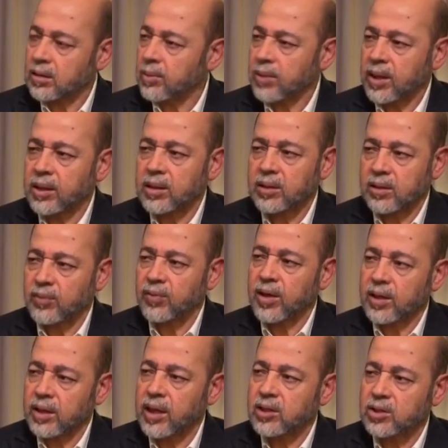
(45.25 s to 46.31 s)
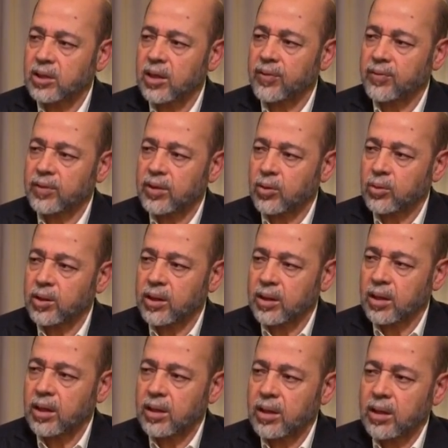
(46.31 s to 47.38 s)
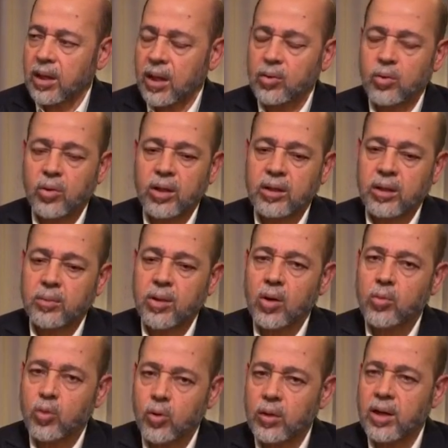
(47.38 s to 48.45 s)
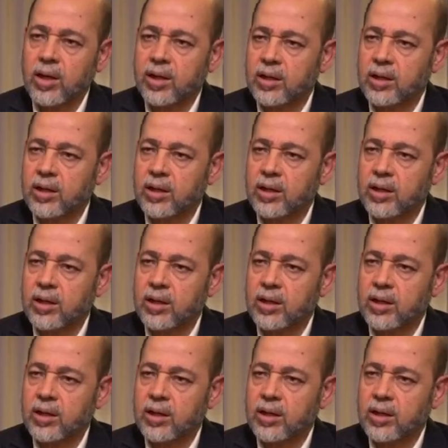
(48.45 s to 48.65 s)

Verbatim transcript: تبعا لاتفاقية جنيف الدولية أن يقدم لهم كل